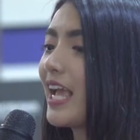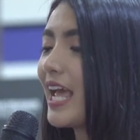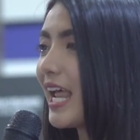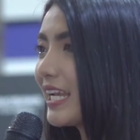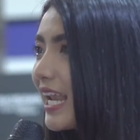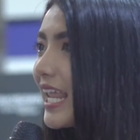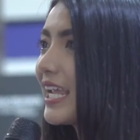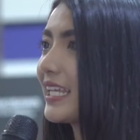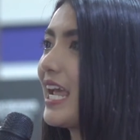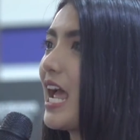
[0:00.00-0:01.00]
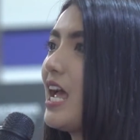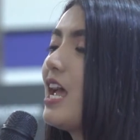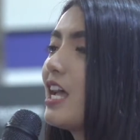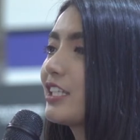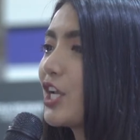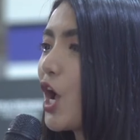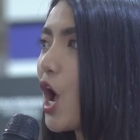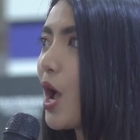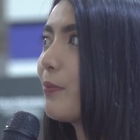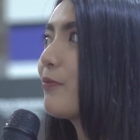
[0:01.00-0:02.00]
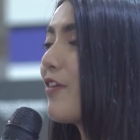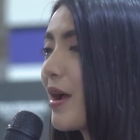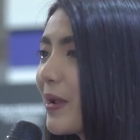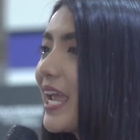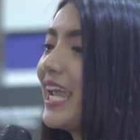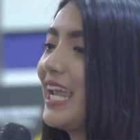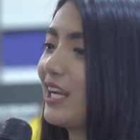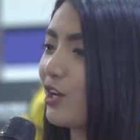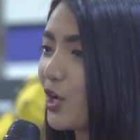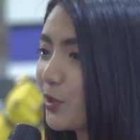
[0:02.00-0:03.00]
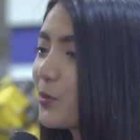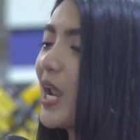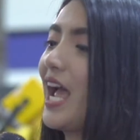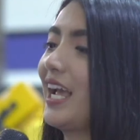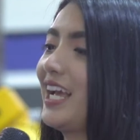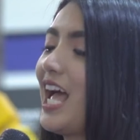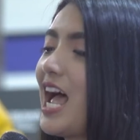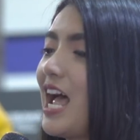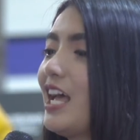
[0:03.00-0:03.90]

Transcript: งานอดิเรกเนี่ยชอบฟังเพลงแล้วก็ดูหนังค่ะ